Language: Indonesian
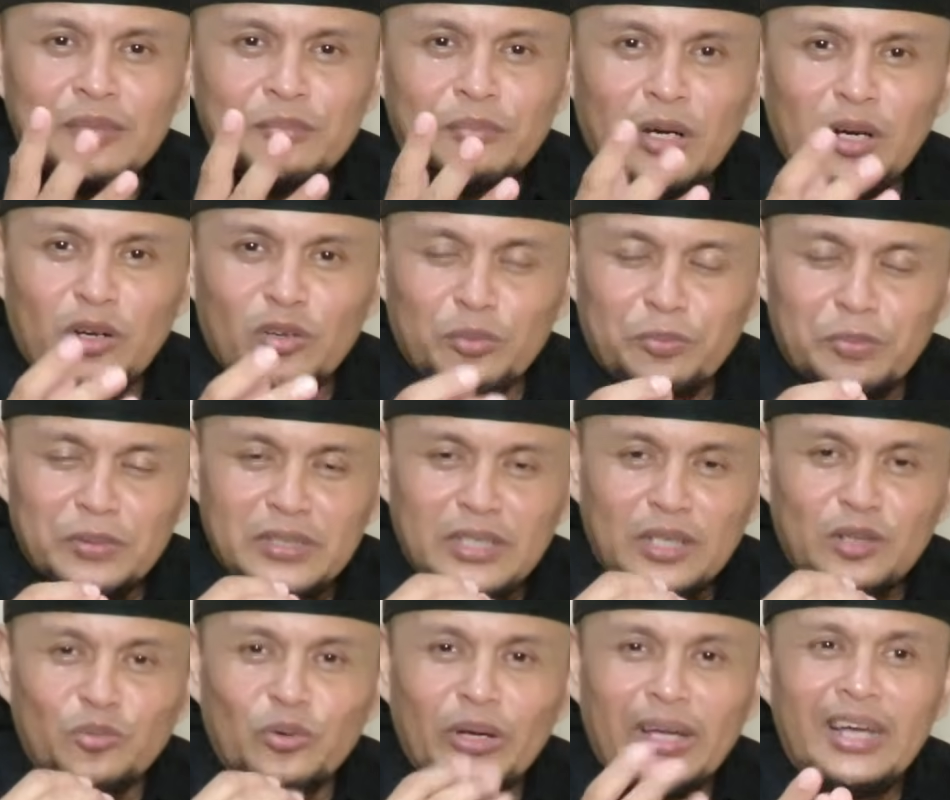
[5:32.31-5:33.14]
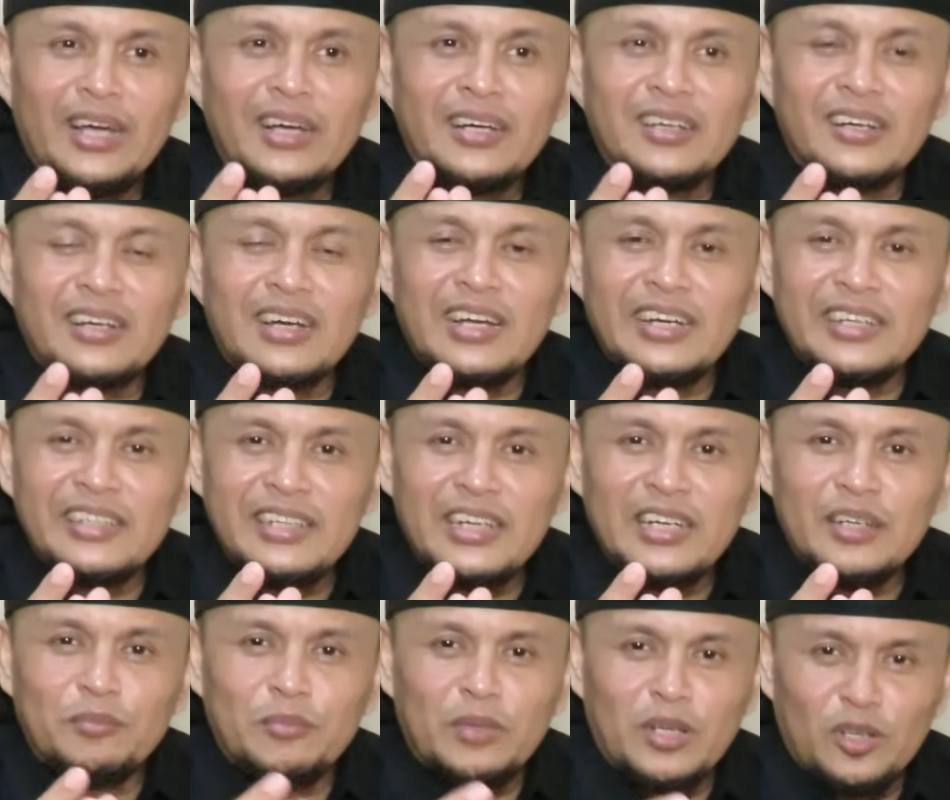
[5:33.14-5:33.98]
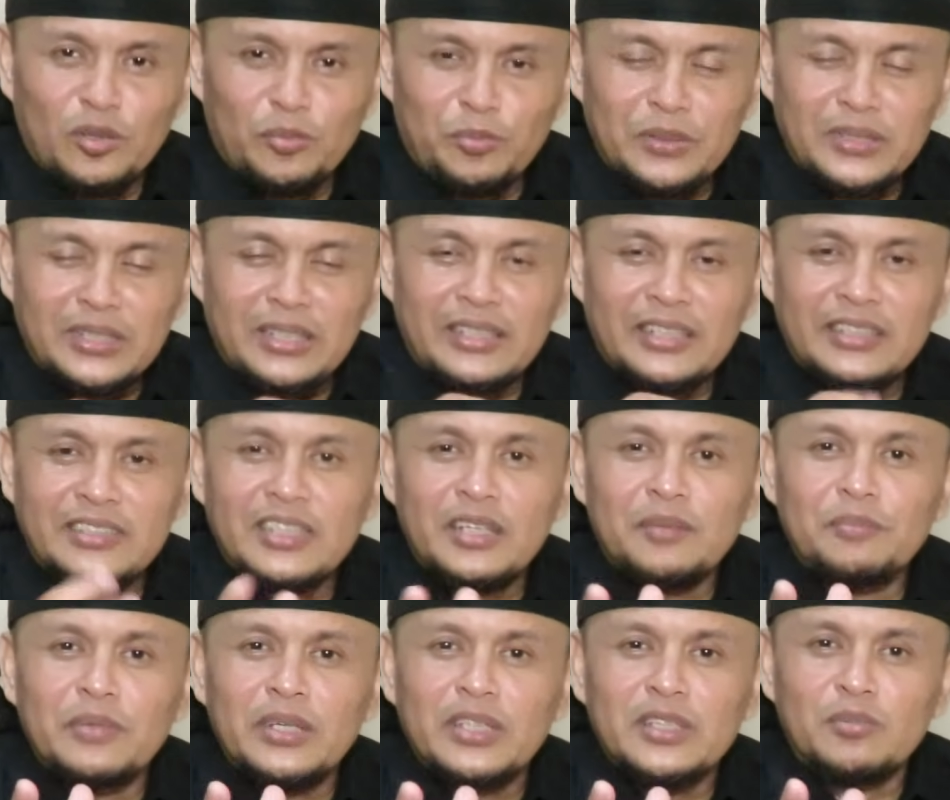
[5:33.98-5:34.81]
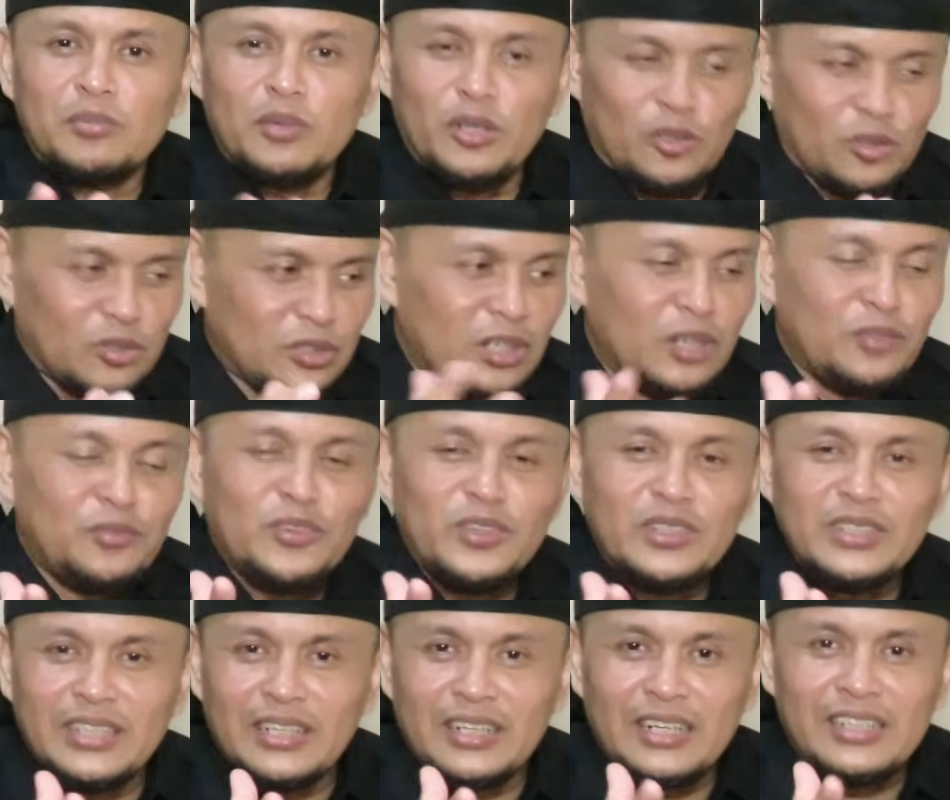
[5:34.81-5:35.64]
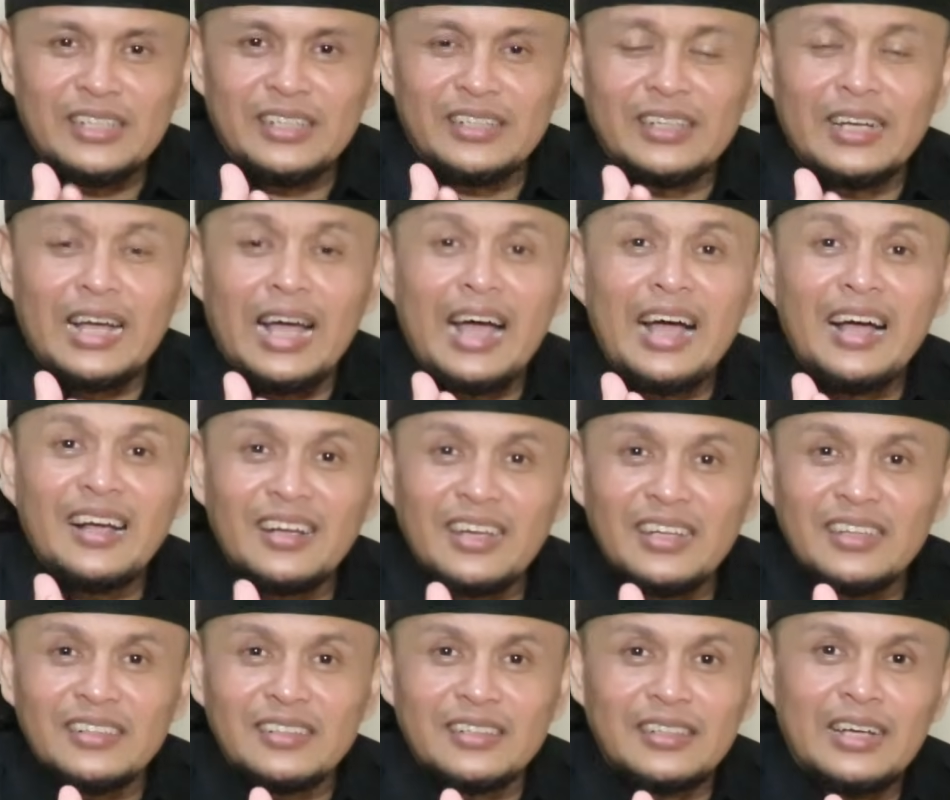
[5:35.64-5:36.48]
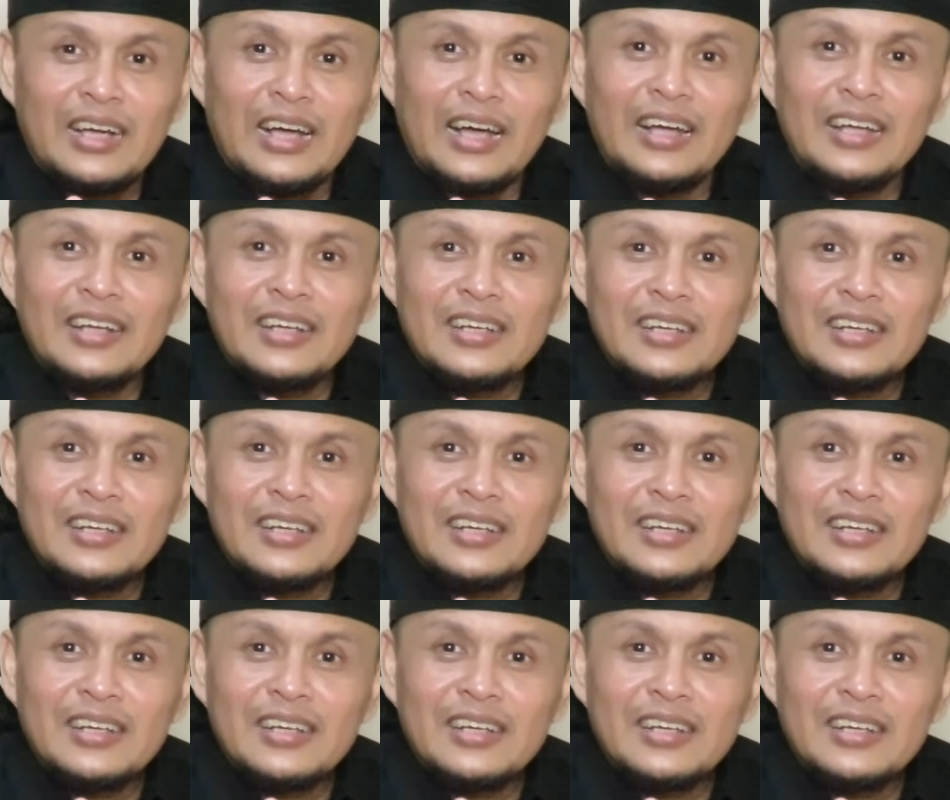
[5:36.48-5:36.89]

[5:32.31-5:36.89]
melalui pesan WA ke kalian melalui pesan SMS melalui telepon yang kalian nggak angkat nggak